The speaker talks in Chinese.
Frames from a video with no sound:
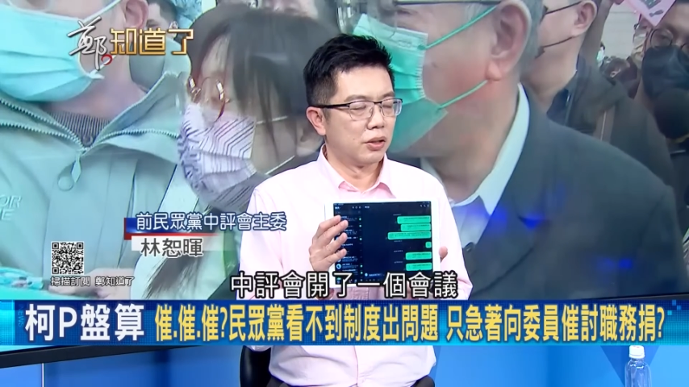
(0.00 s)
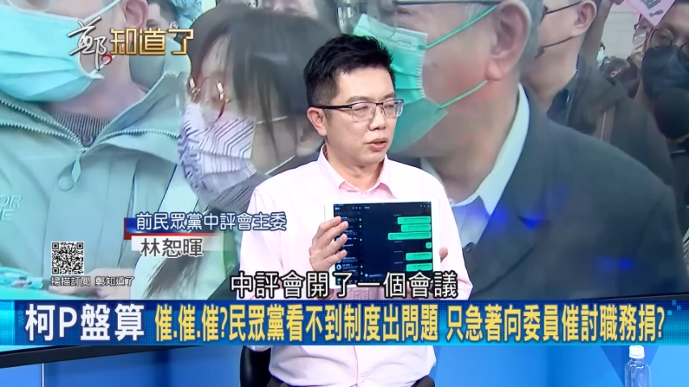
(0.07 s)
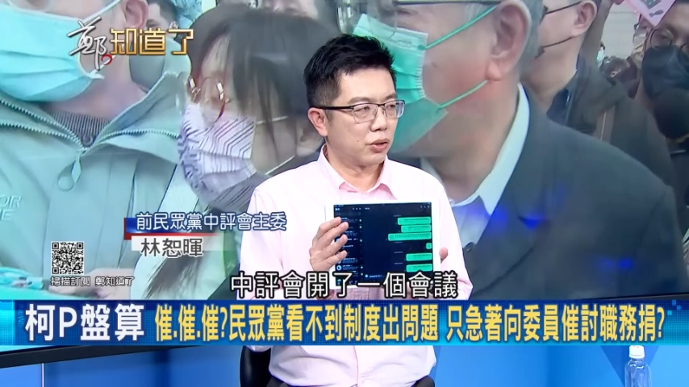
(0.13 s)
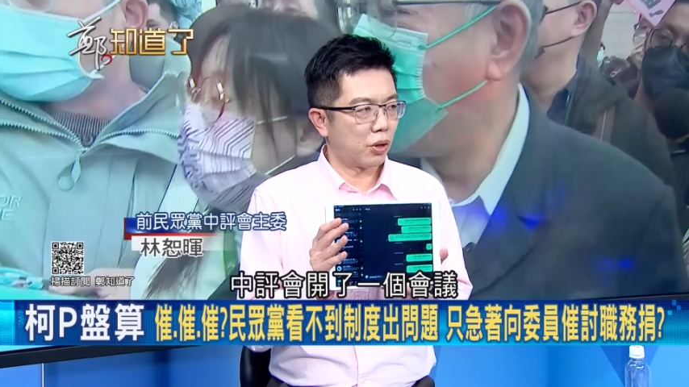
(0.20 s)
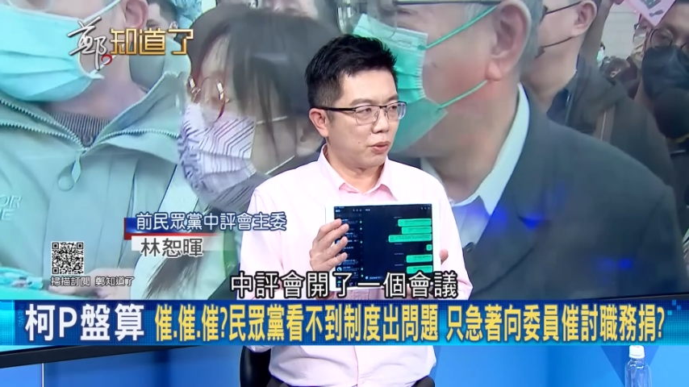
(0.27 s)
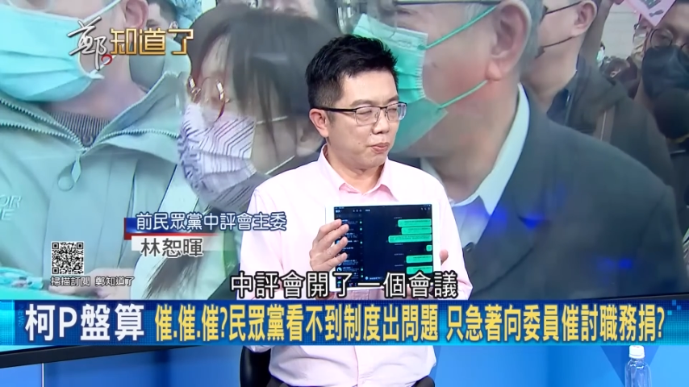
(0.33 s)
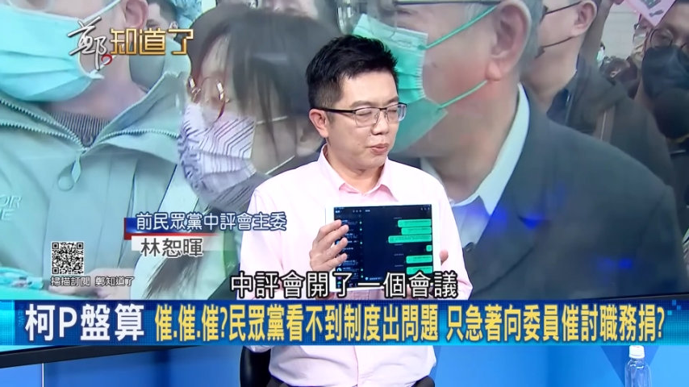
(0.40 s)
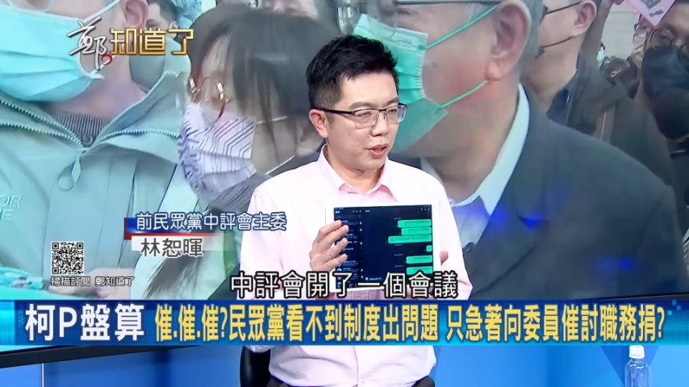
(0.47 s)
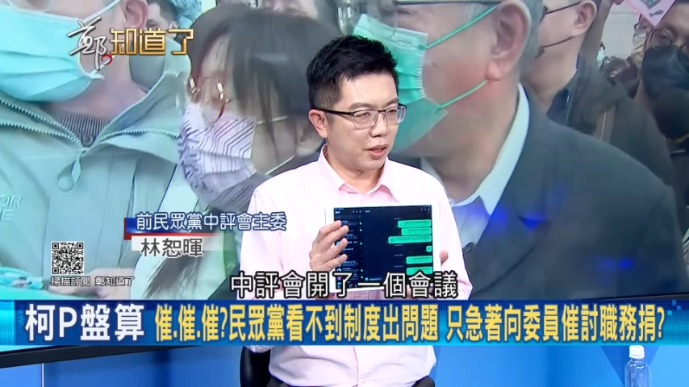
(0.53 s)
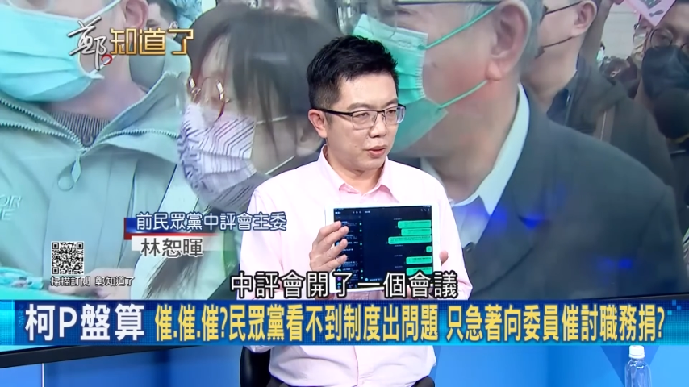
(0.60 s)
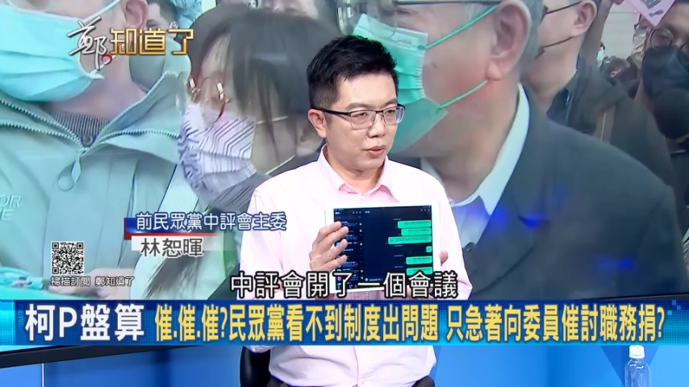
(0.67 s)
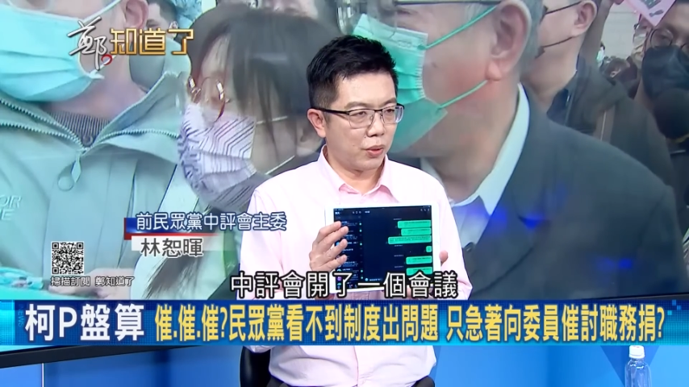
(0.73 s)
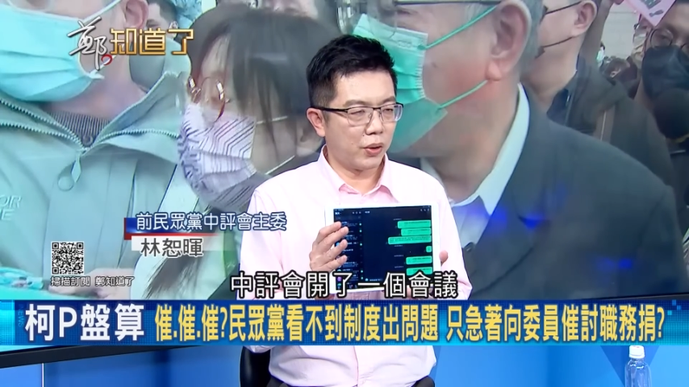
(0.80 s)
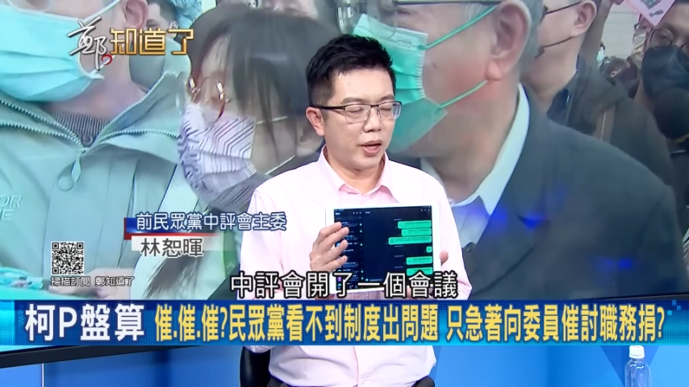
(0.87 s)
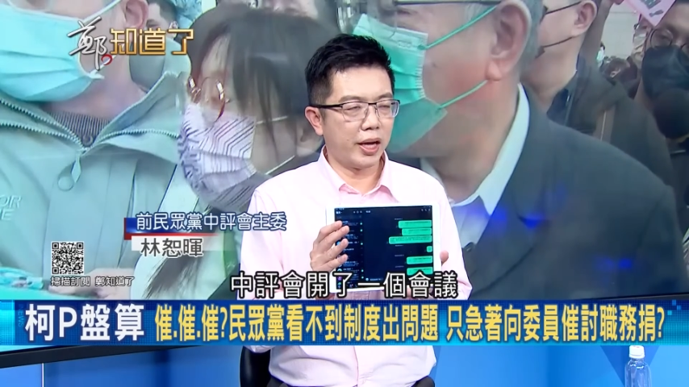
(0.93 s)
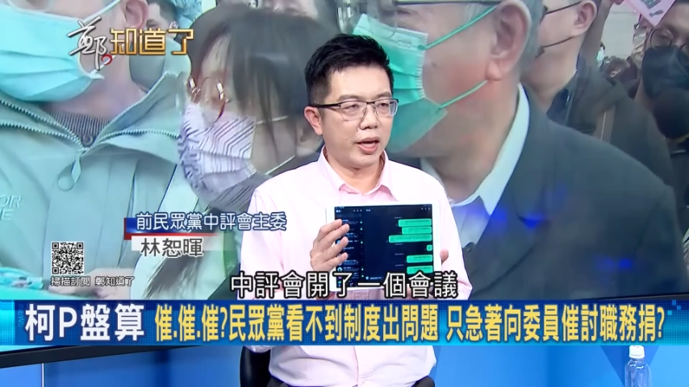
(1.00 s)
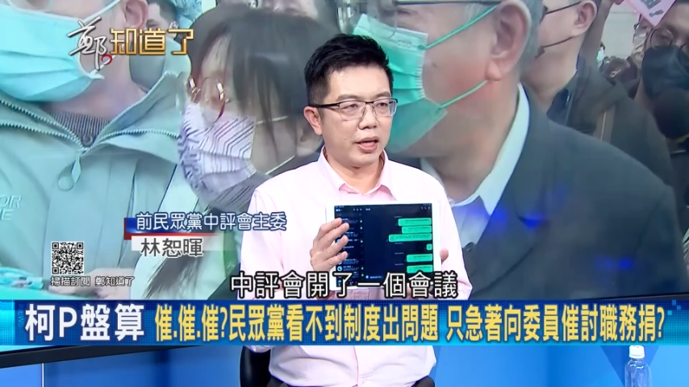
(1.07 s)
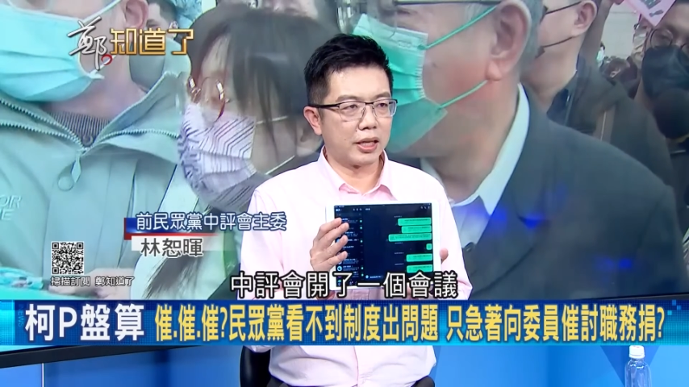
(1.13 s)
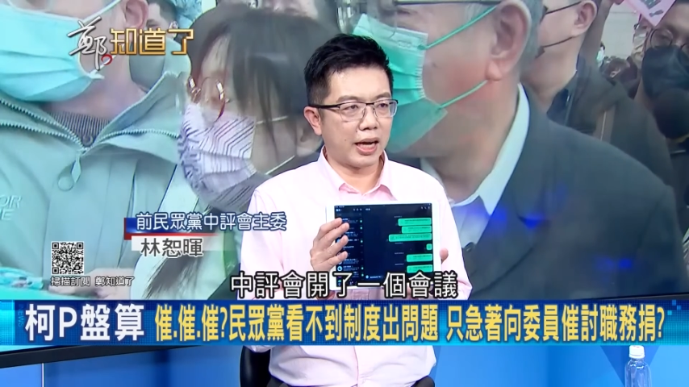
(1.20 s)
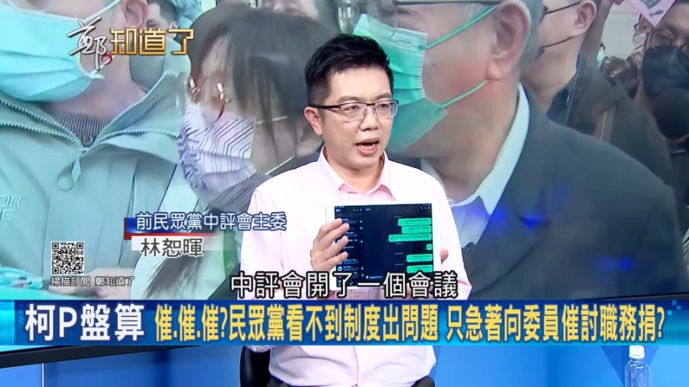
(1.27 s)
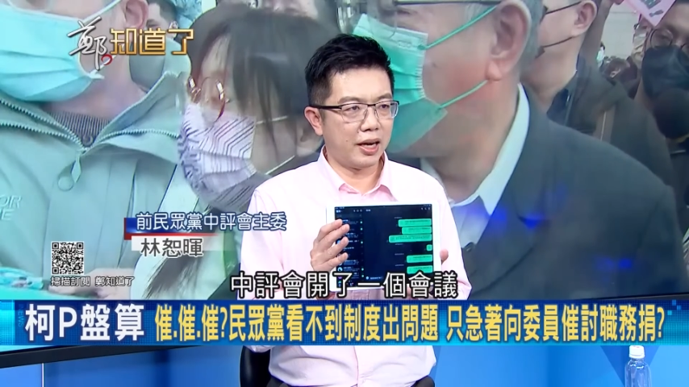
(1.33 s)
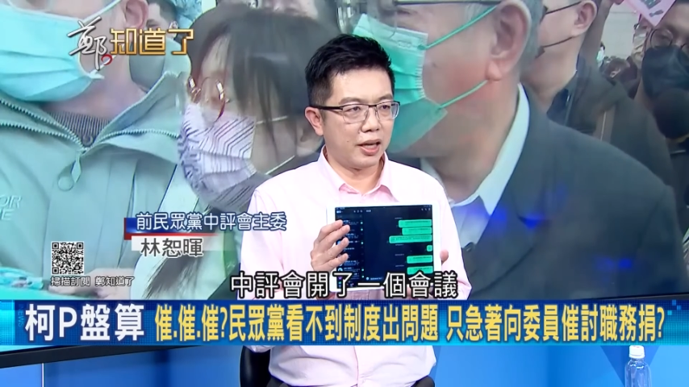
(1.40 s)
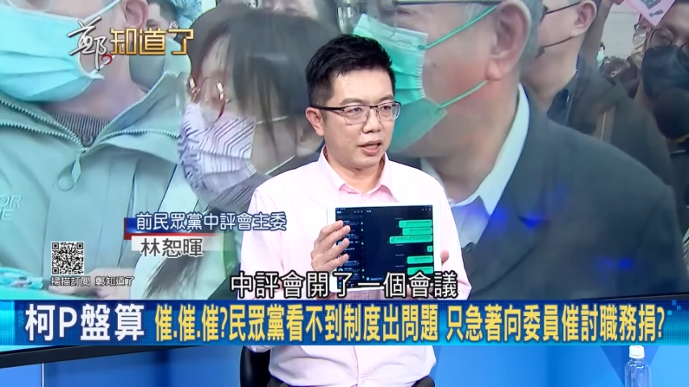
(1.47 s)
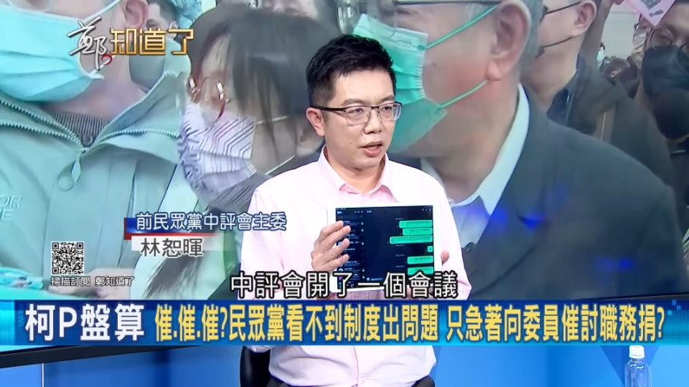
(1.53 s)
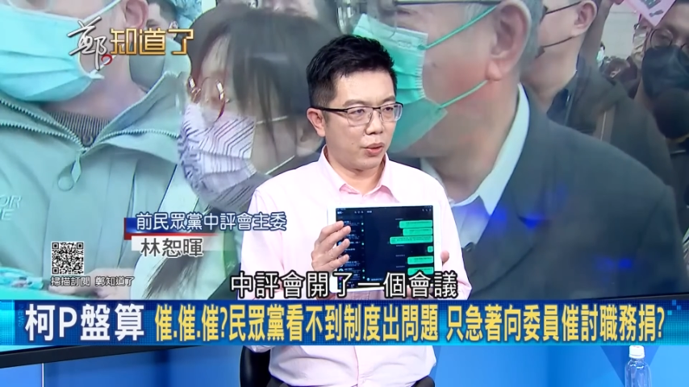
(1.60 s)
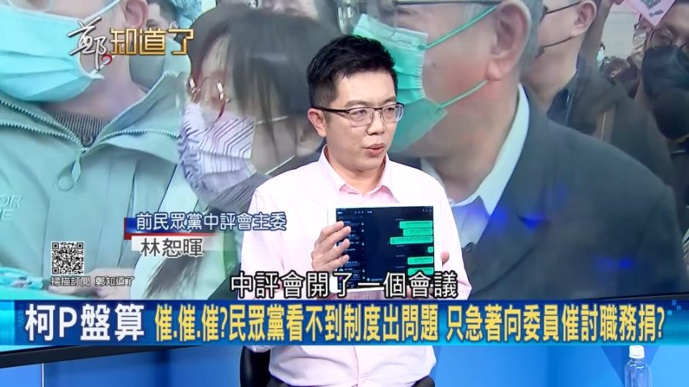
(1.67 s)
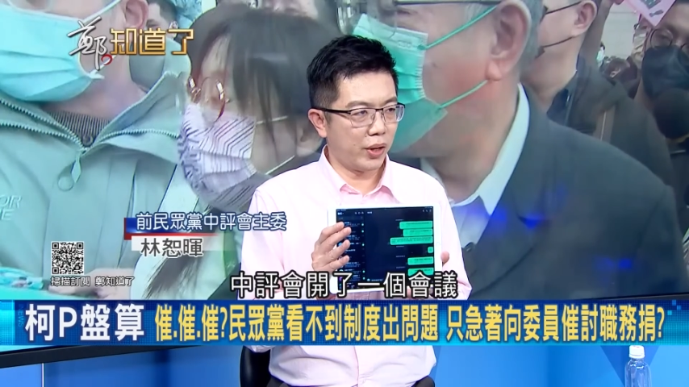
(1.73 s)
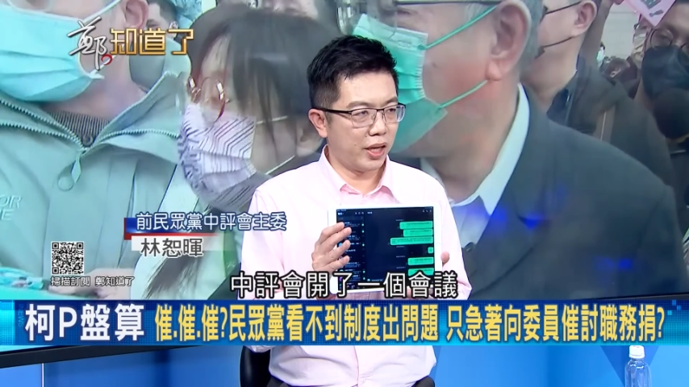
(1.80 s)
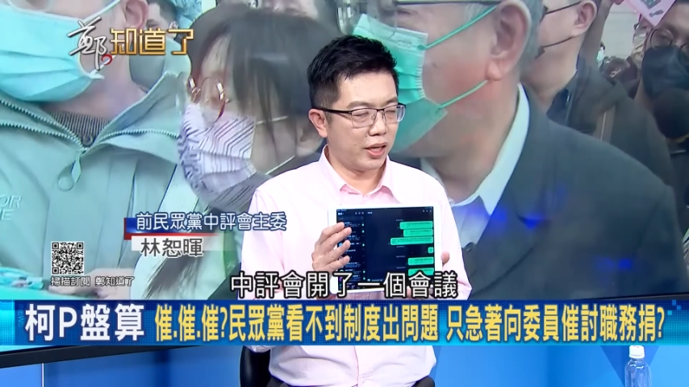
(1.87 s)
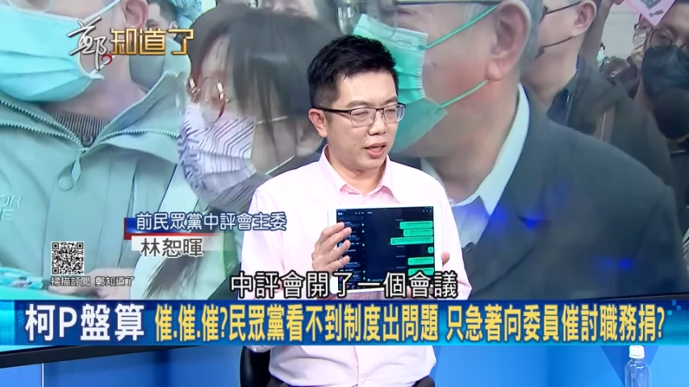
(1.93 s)
中评会开了一个
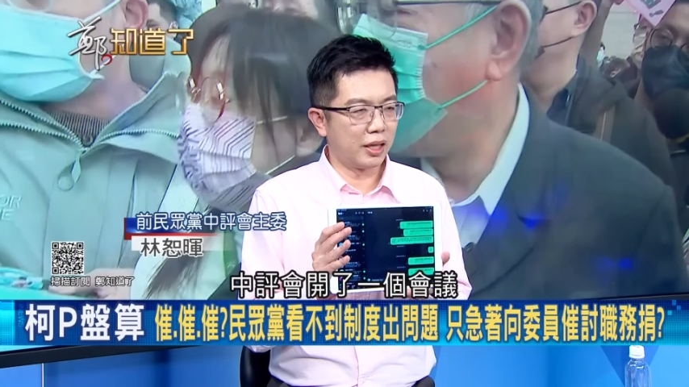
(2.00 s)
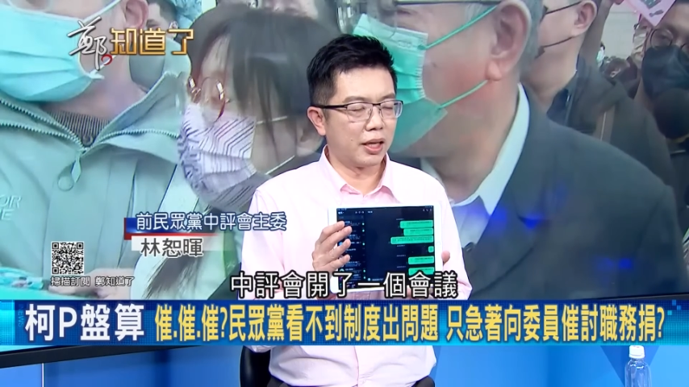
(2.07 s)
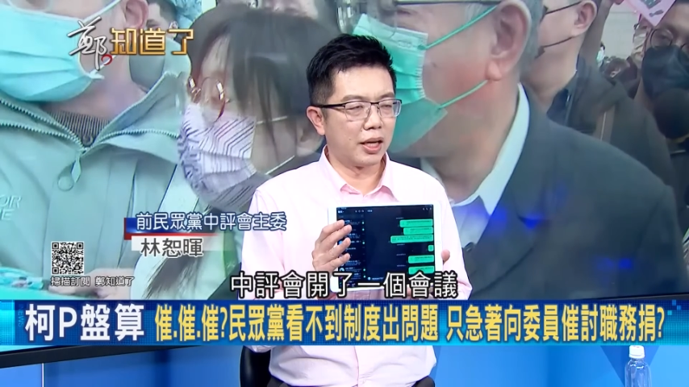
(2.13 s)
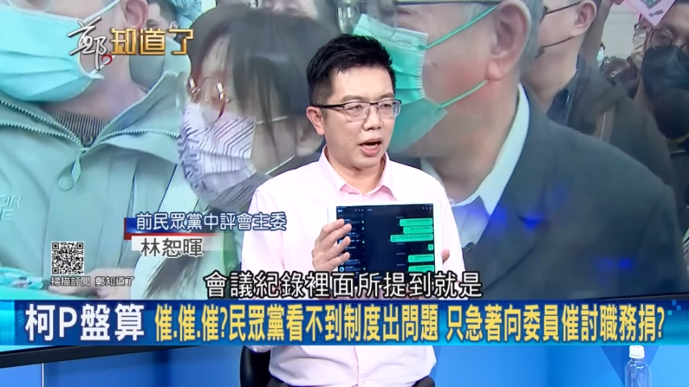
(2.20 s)
会议，